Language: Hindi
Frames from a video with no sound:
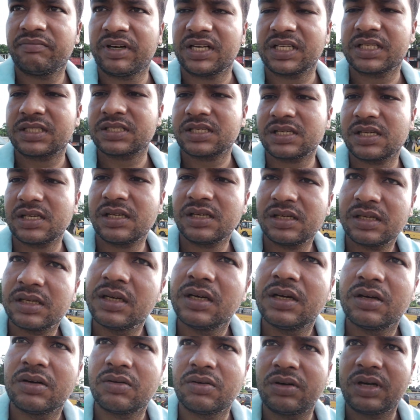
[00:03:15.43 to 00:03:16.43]
बस
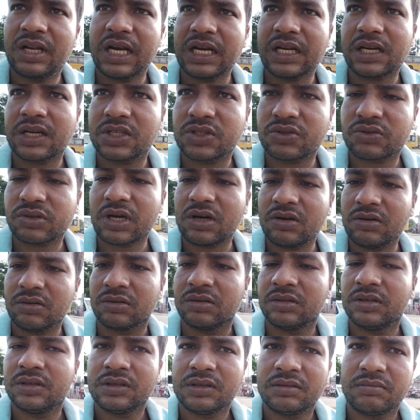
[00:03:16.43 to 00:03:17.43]
विड्रॉल कर चुका
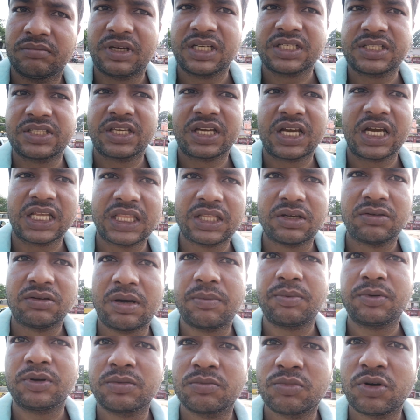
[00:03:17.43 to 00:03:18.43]
हूँ बस दिखाता हूँ
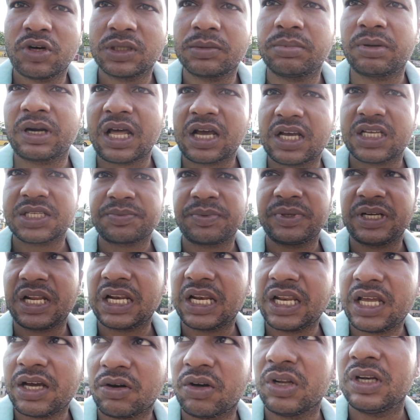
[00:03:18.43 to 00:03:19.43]
आप लोगों को बहुत बड़ा
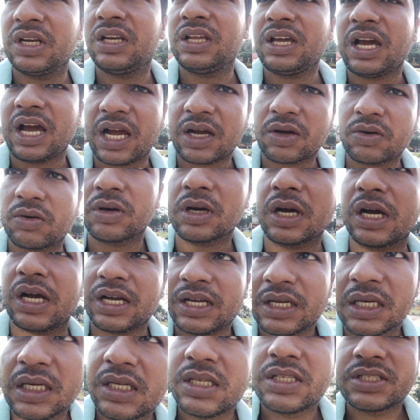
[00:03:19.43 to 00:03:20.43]
हॉस्पिटल है ओनली आँखों का
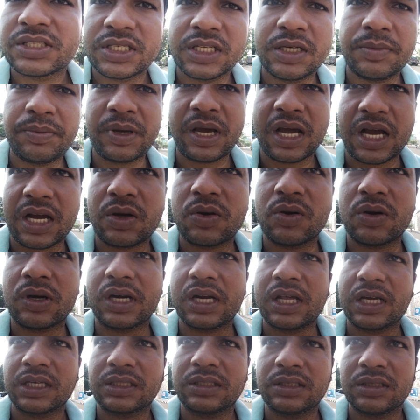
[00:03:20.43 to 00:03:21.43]
सिर्फ आँखों
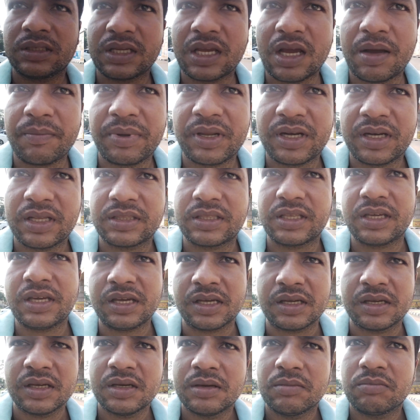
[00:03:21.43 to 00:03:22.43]
का डॉक्टर यहाँ पर रहता
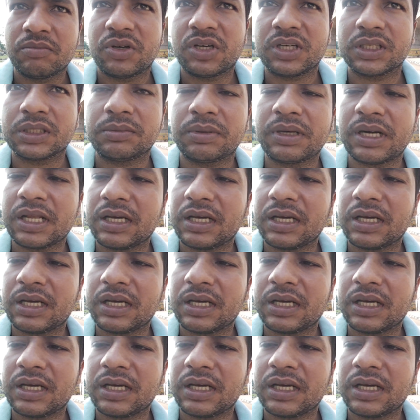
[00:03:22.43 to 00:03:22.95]
है बहुत